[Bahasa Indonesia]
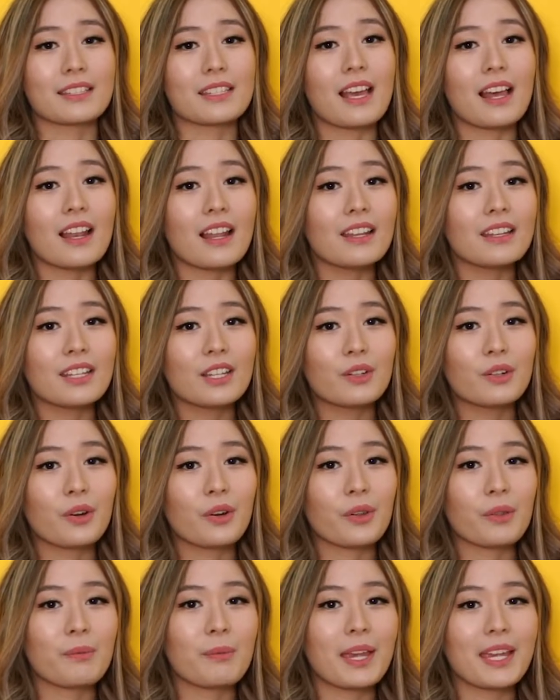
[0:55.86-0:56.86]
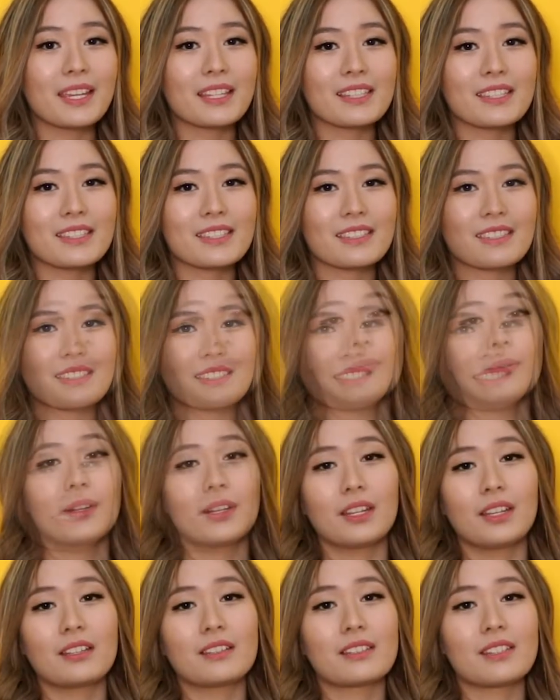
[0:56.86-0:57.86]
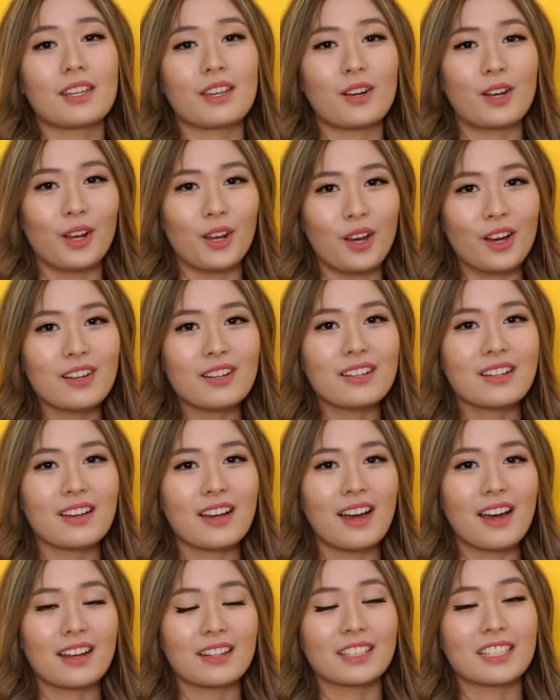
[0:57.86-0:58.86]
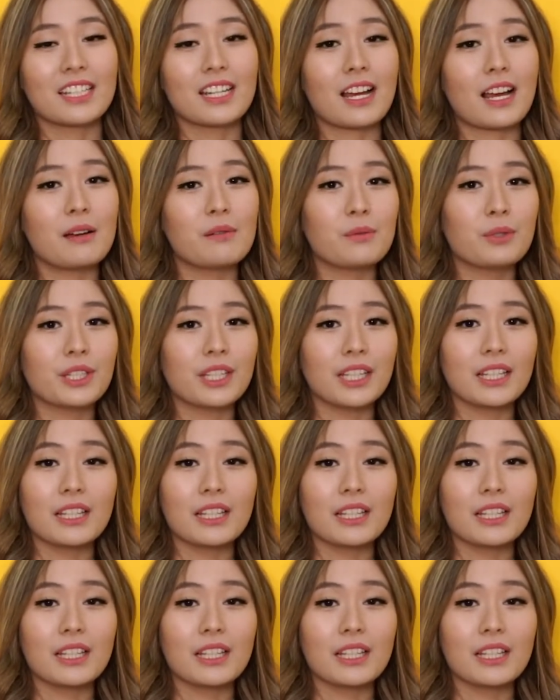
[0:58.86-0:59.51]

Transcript: yang salah nih growth mates. Pergi ke psikolog nggak artinya kamu